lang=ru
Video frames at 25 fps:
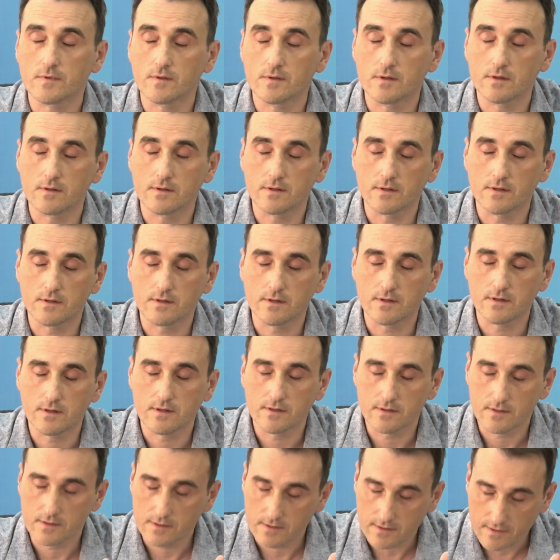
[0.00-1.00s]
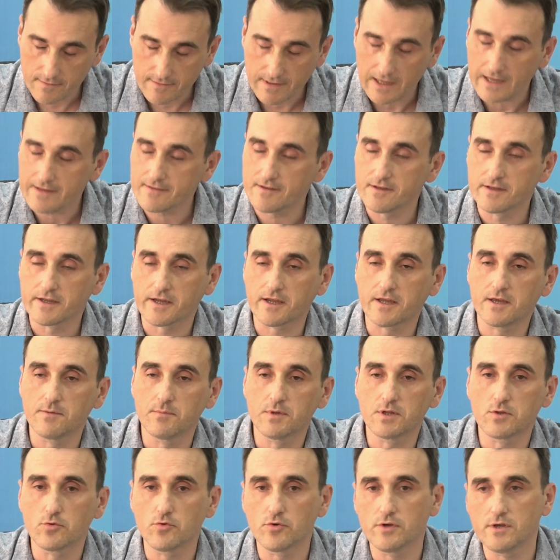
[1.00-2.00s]
настоятельно
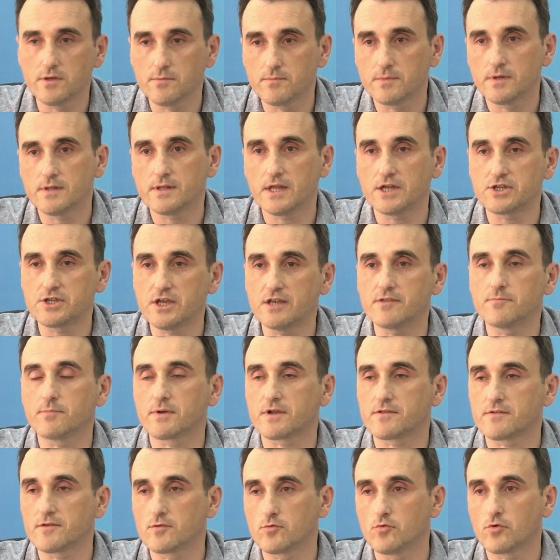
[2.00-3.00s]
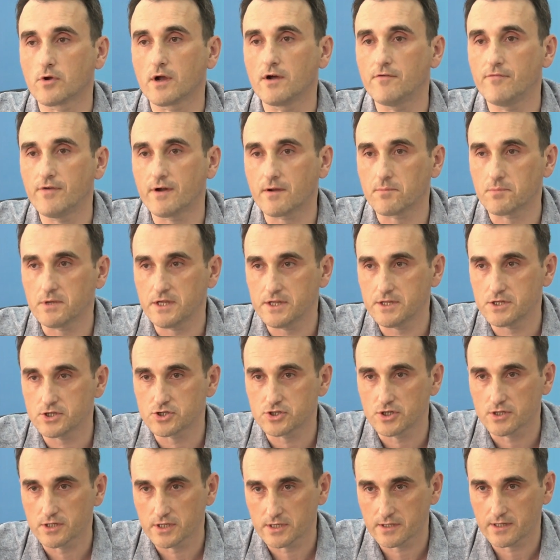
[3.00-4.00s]
рекомендую им начать процедуру оформления
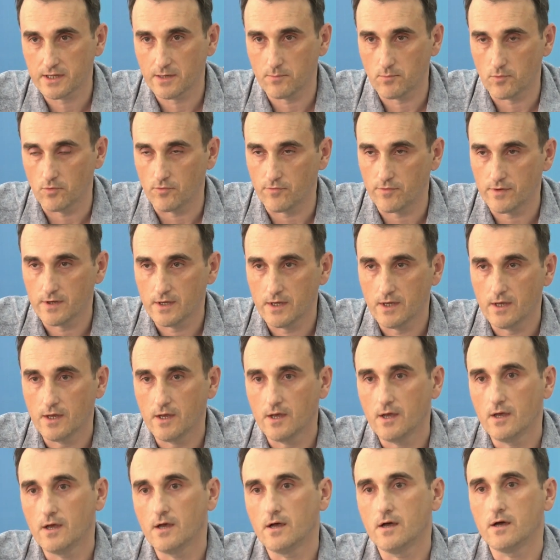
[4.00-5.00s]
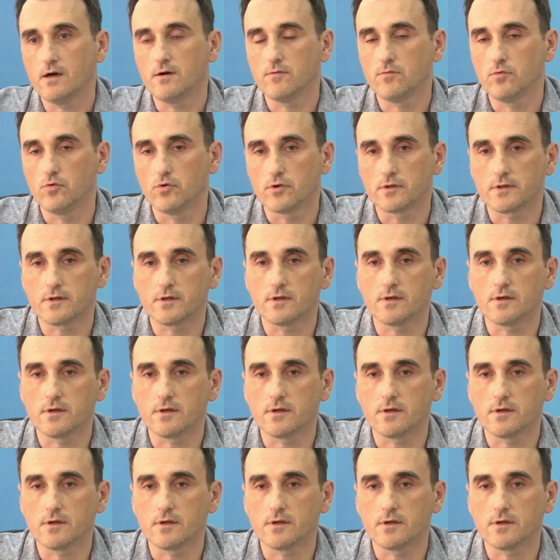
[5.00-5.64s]
жилых домов. Вот.